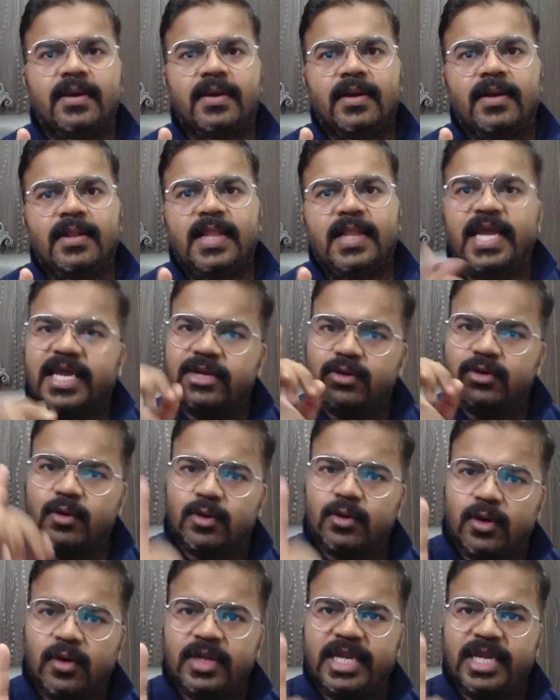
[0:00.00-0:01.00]
लेकिन
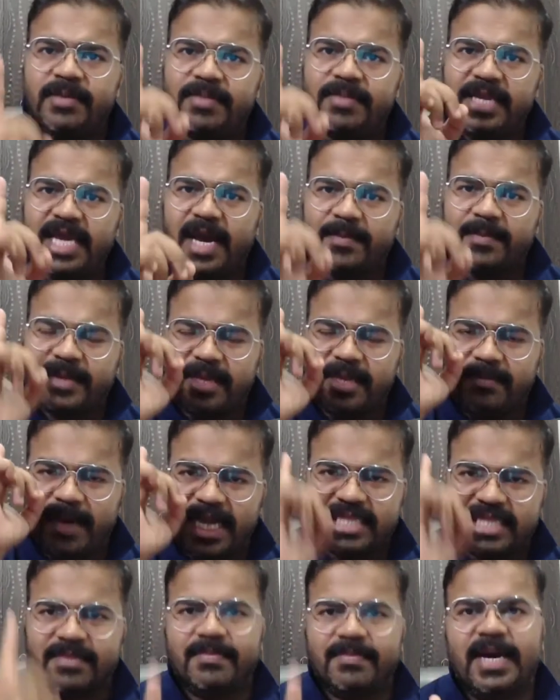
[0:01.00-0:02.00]
उन्होंने भी आपकी
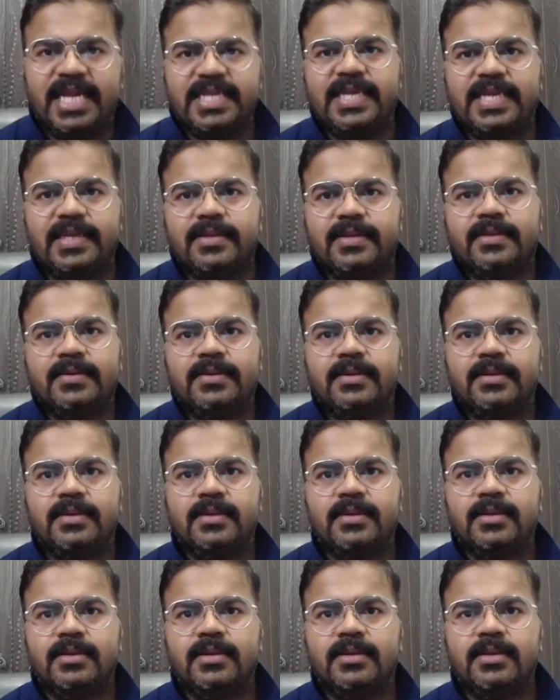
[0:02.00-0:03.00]
बात मानी
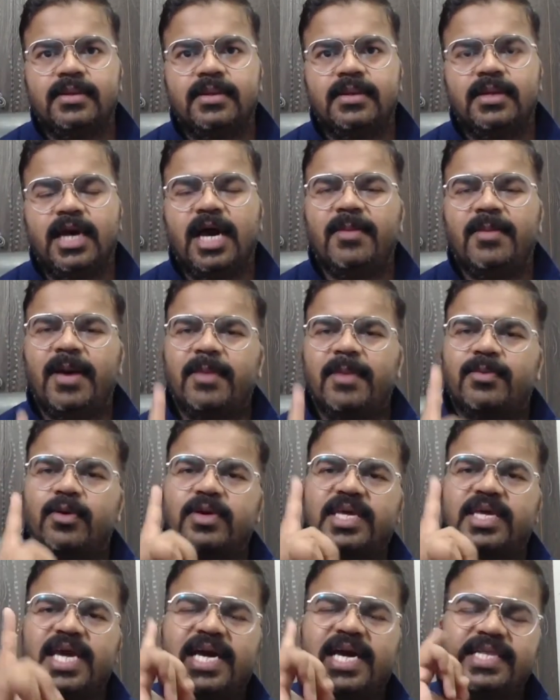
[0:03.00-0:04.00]
अब आपको
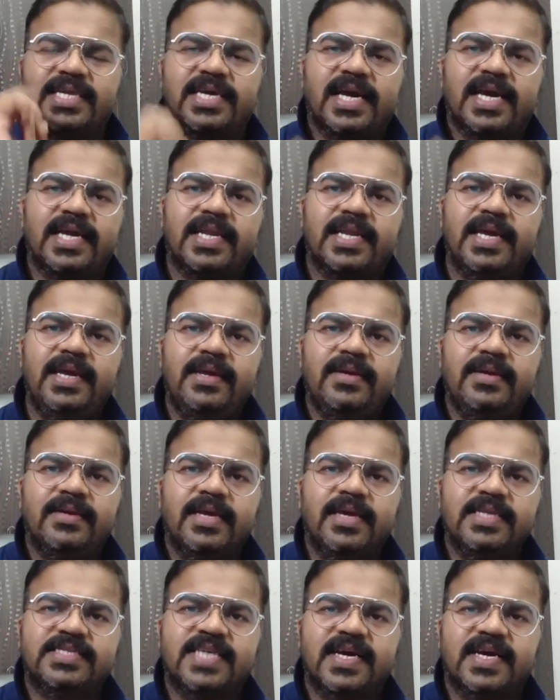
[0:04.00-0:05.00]
क्या अधिकार है
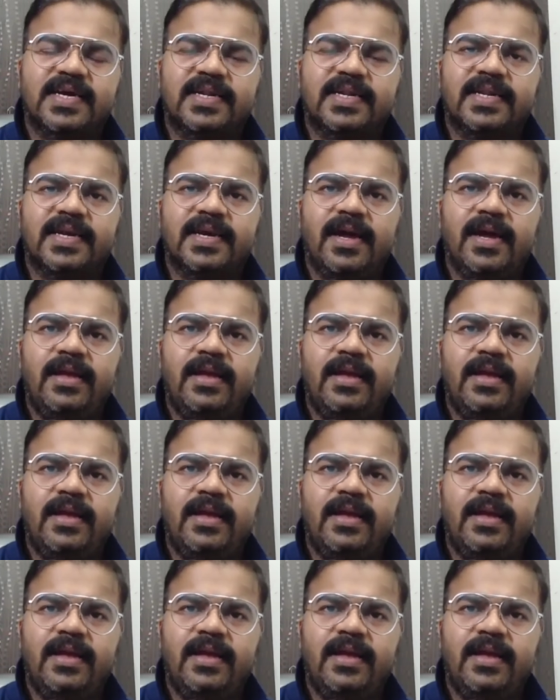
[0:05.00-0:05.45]
हिंसा करने का